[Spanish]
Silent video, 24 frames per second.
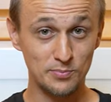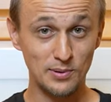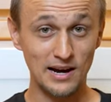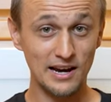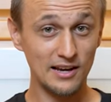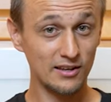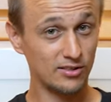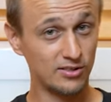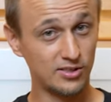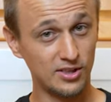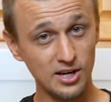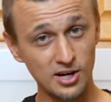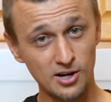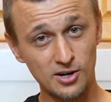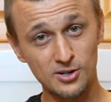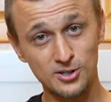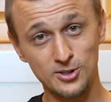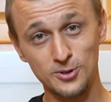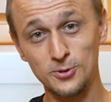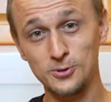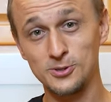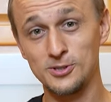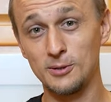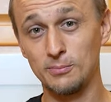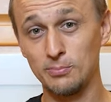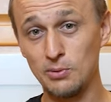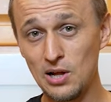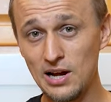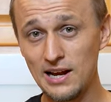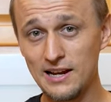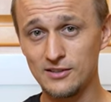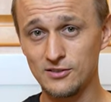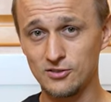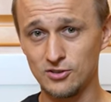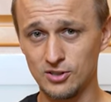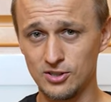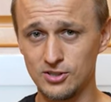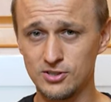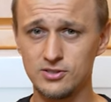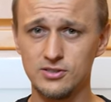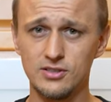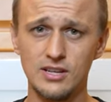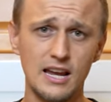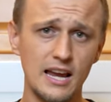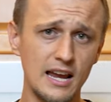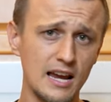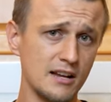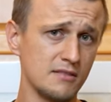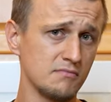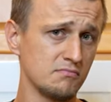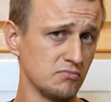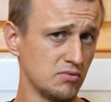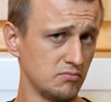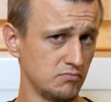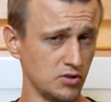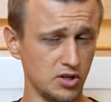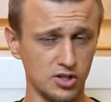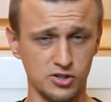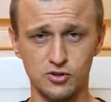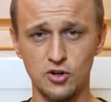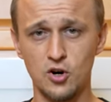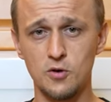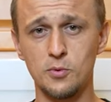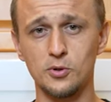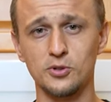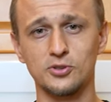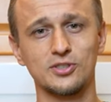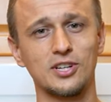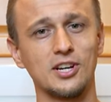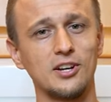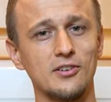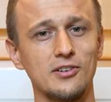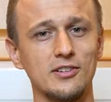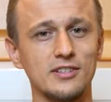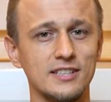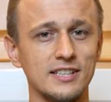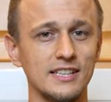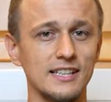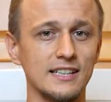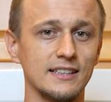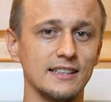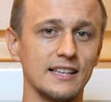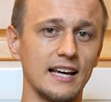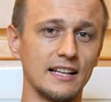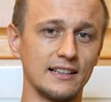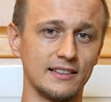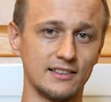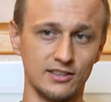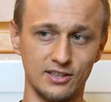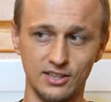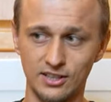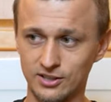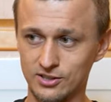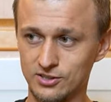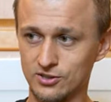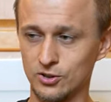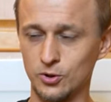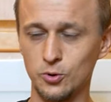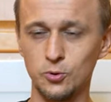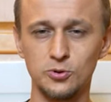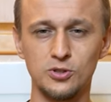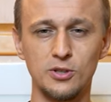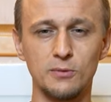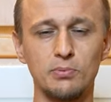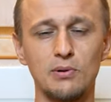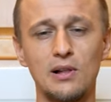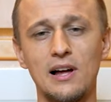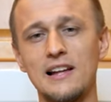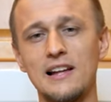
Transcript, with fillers: Yo compraría sus electrodomésticos usados y es casi garantizado que ese aparato